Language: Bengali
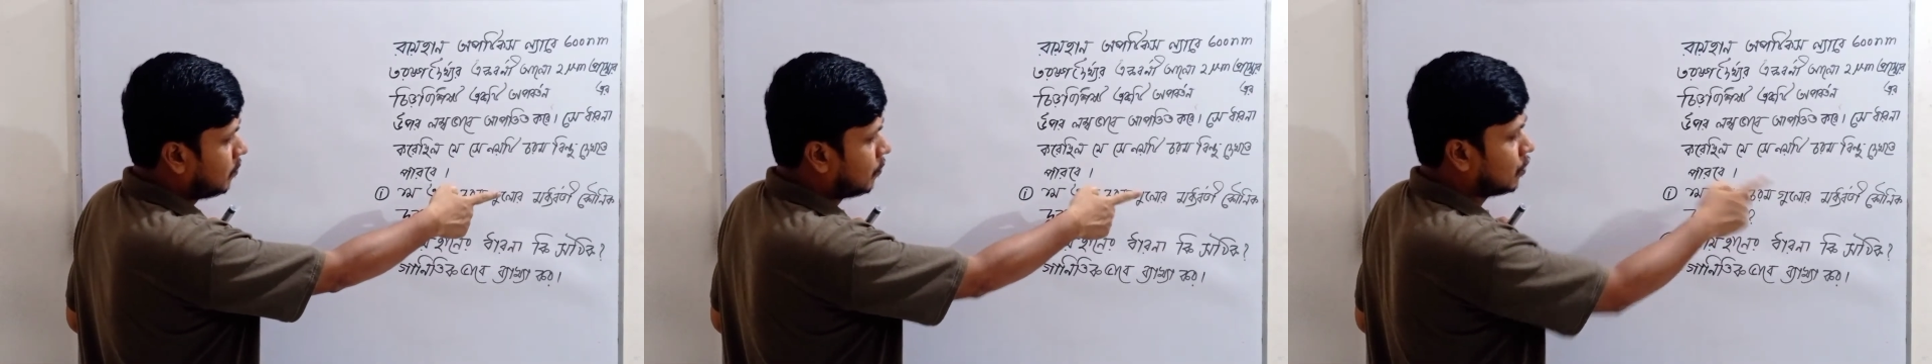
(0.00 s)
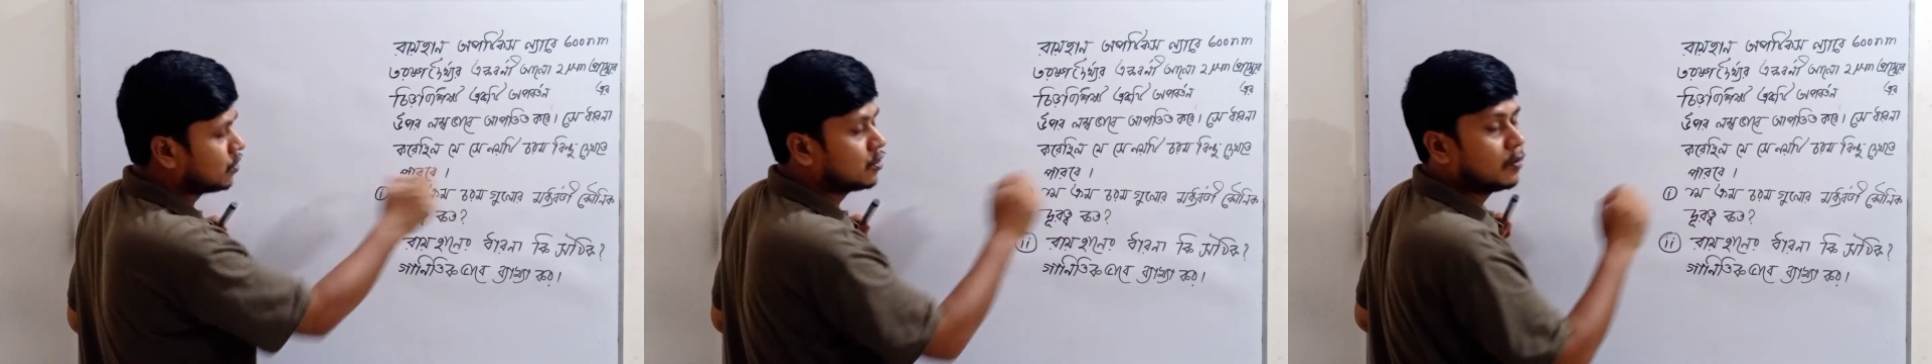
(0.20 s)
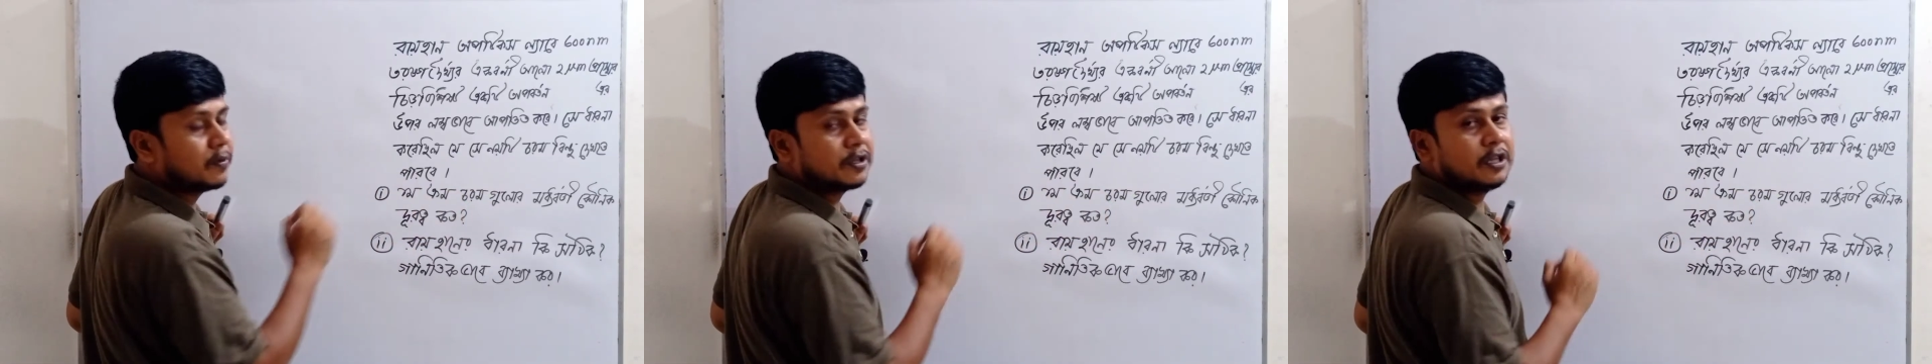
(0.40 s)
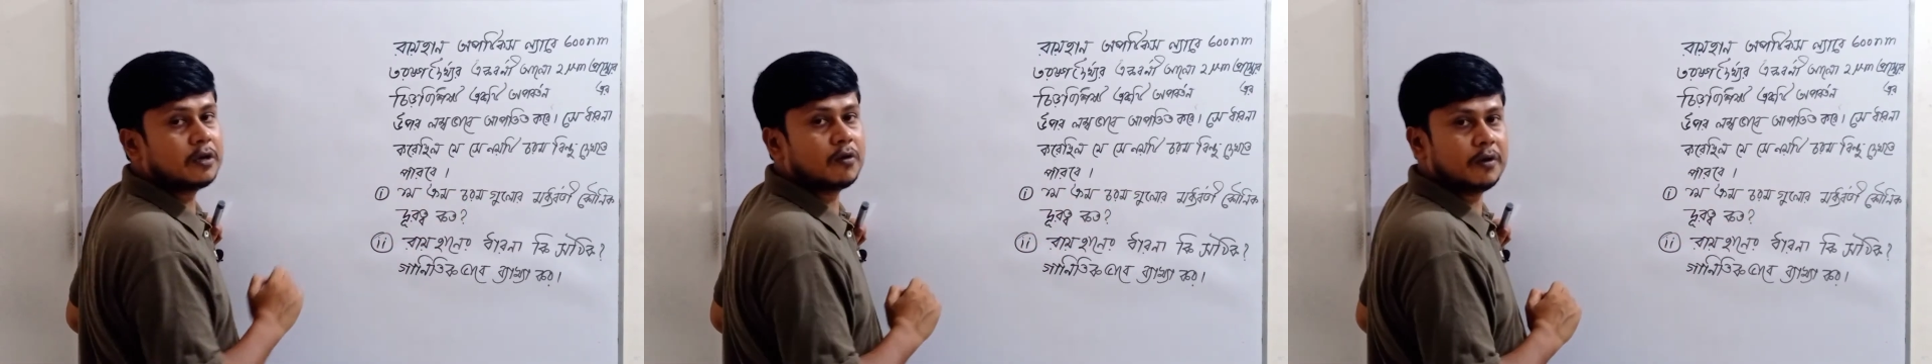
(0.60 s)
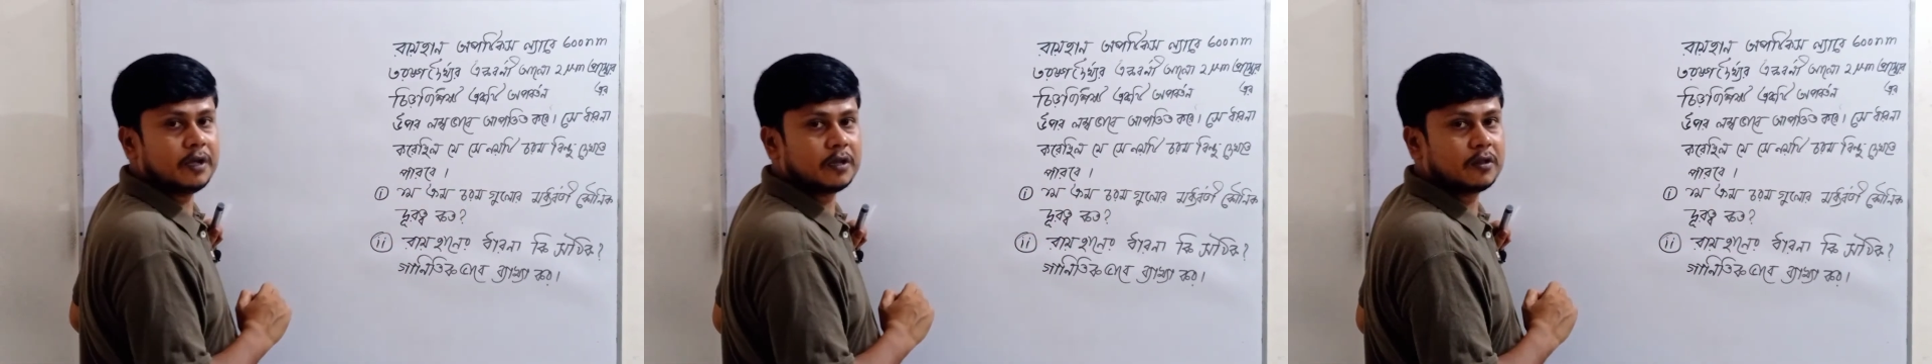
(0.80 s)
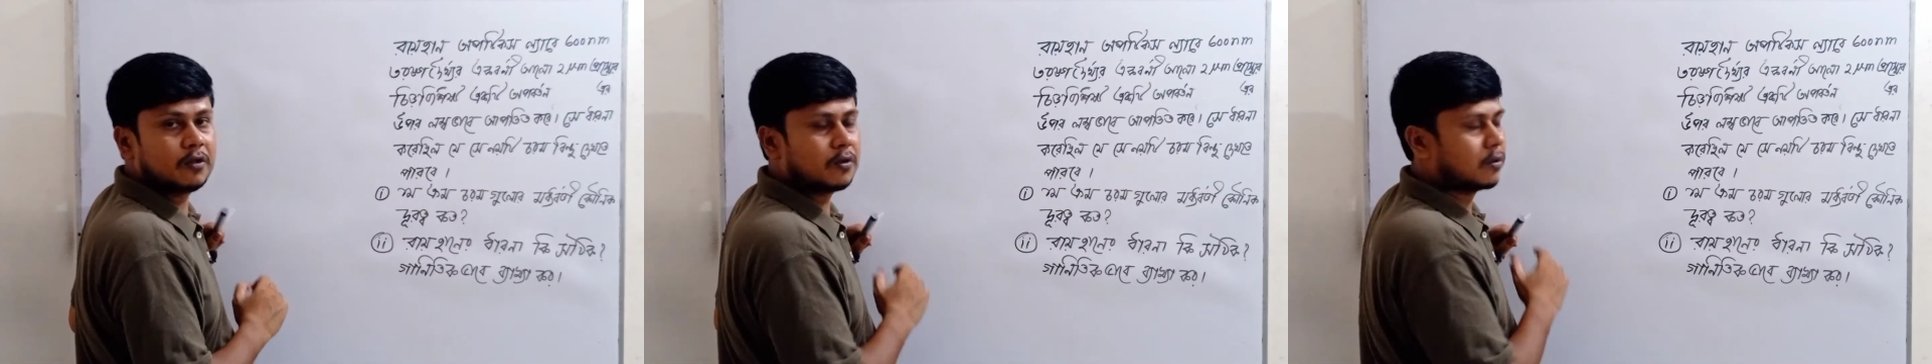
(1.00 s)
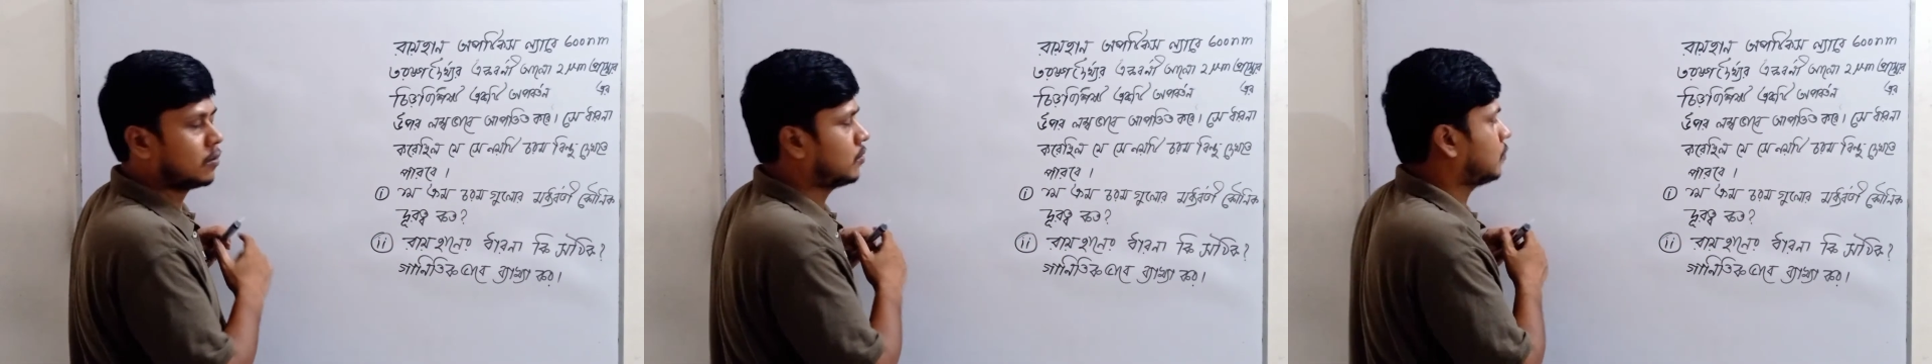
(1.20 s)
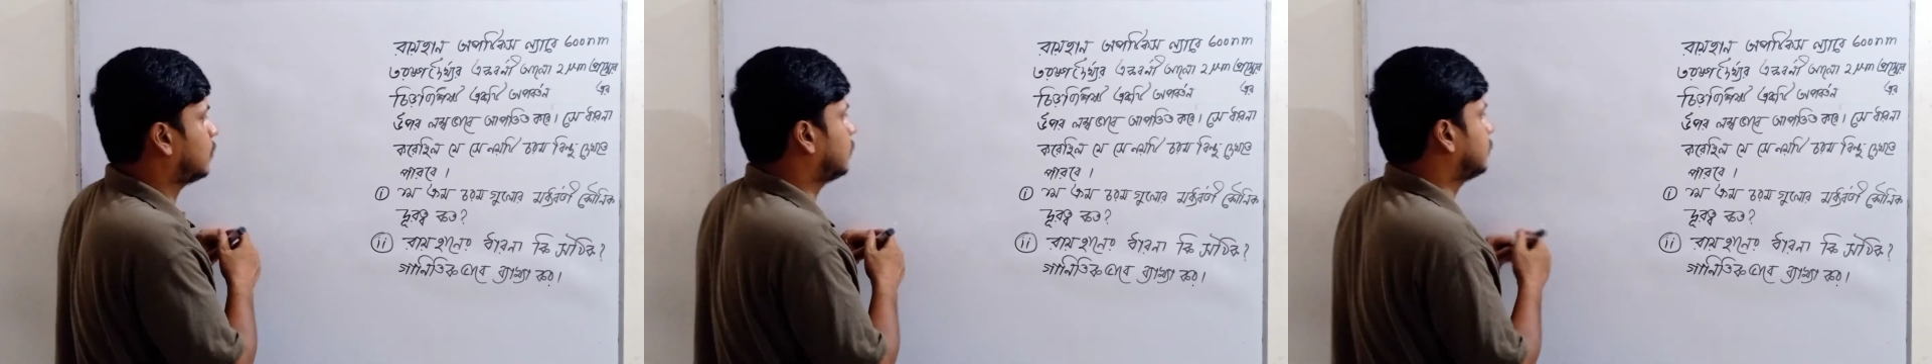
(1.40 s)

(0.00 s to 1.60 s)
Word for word: মধ্যবর্তী কণিক দূরত্ব